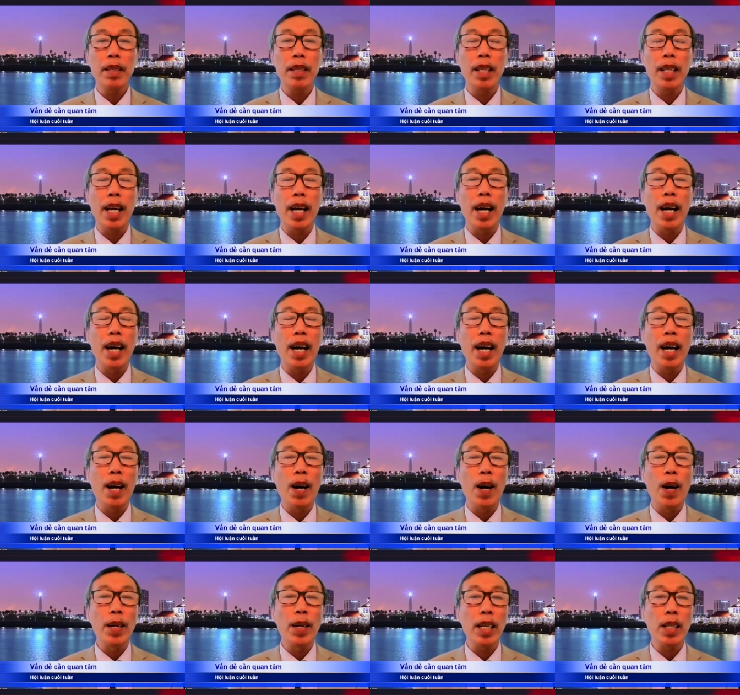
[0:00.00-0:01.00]
là
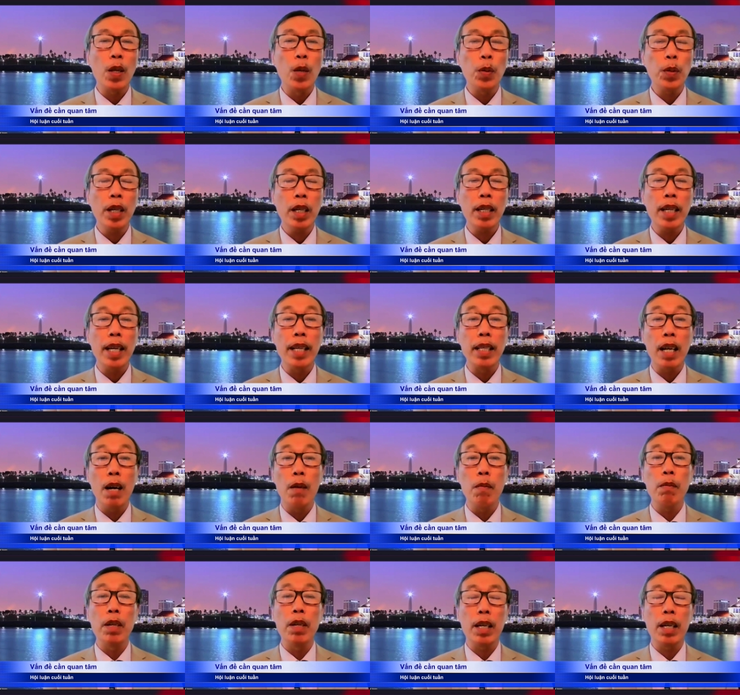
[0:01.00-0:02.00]
họ đã tổ chức thành
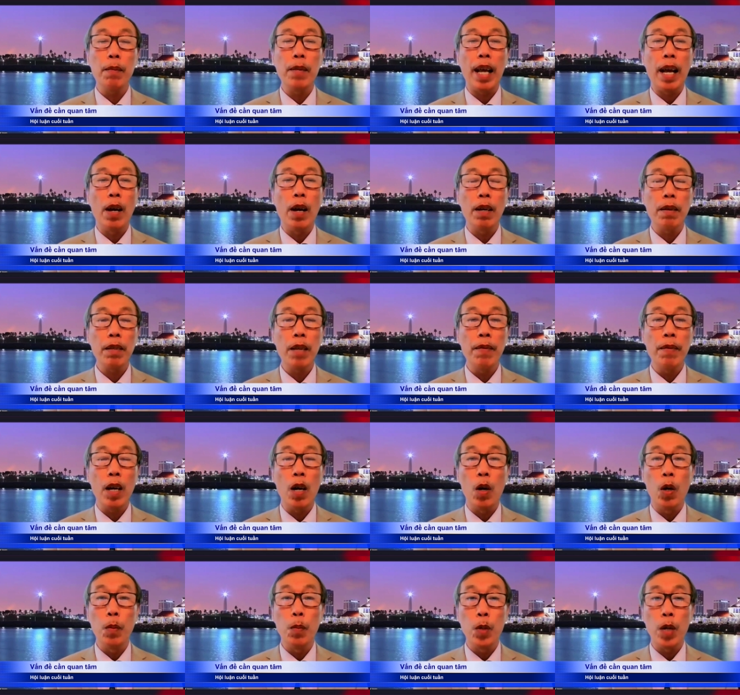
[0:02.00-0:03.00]
công được cái đại hội Thế vận
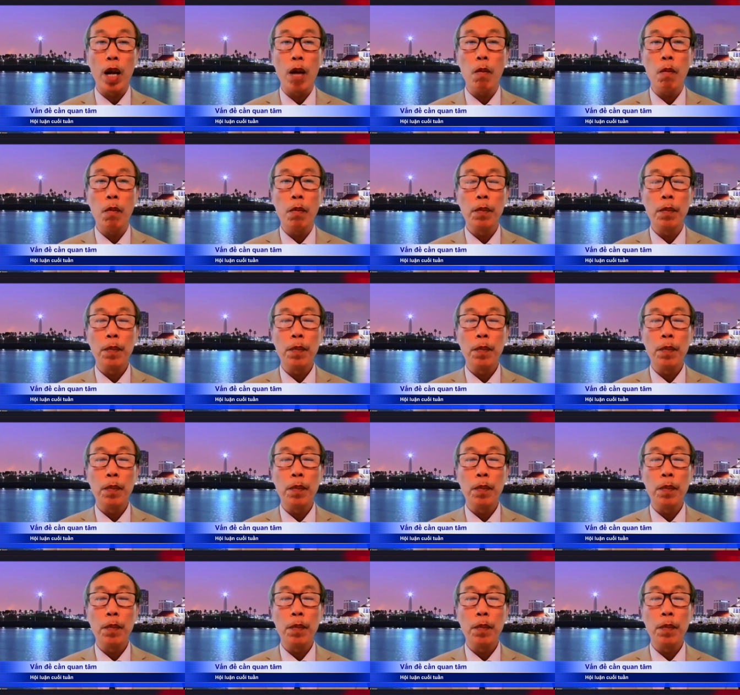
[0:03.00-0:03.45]
hội mùa đông